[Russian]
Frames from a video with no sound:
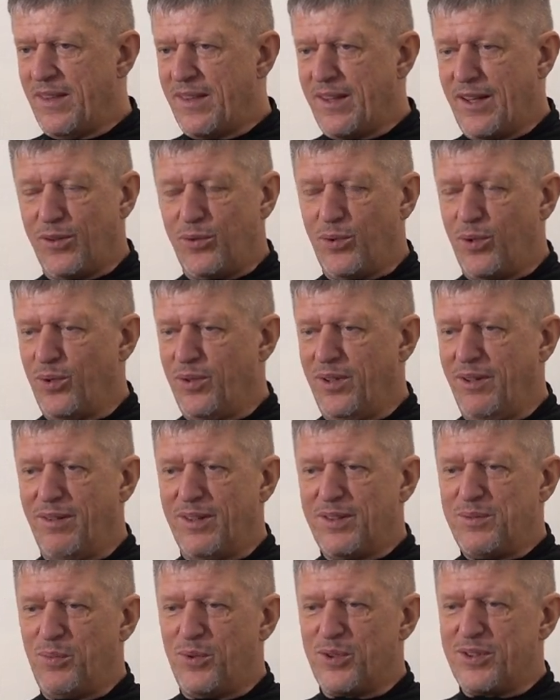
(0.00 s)
которую
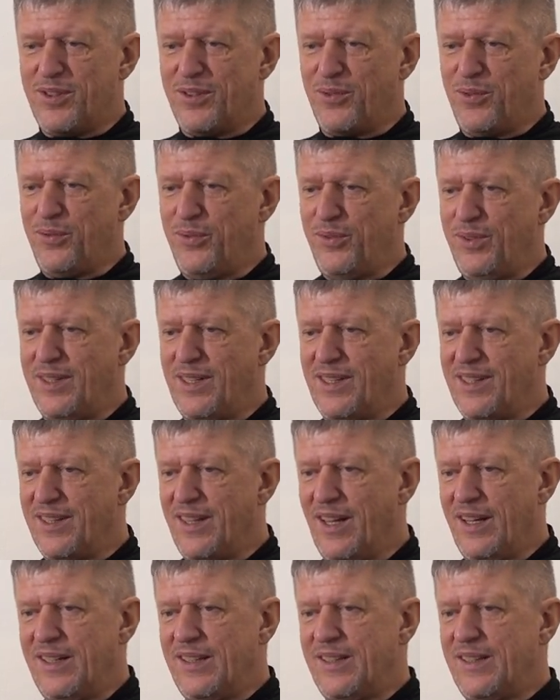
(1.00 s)
невозможно увидеть,
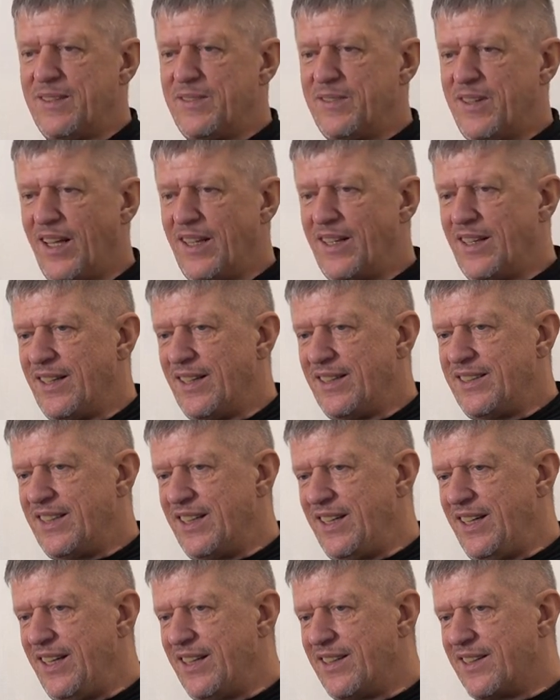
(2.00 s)
да, надо
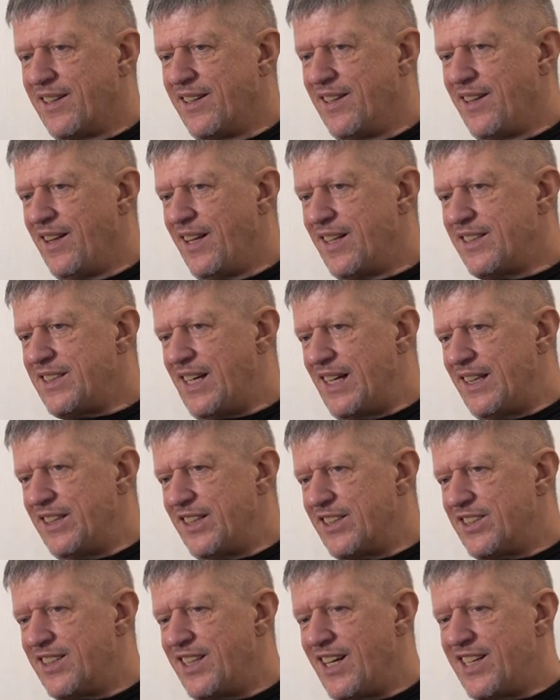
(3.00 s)
натереть глаза
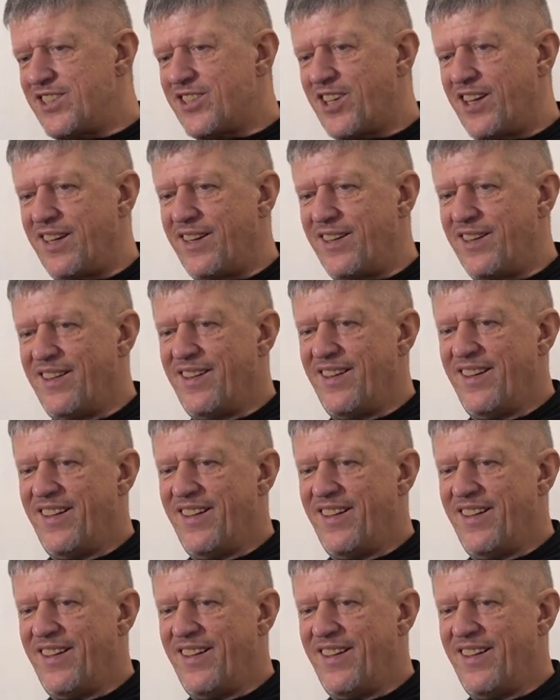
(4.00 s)
наждачкой.